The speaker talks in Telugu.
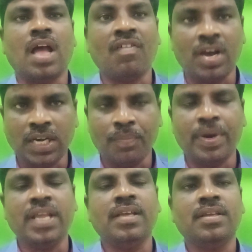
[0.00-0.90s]
అవార్డు
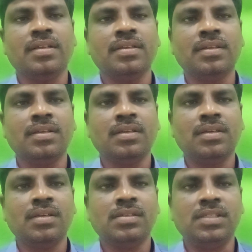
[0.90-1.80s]
ఇమ్మని
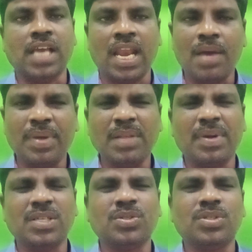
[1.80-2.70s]
చాలామంది
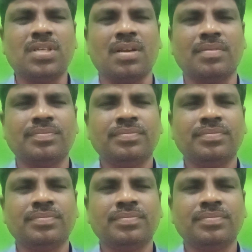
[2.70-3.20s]
మనం చూస్తున్నాం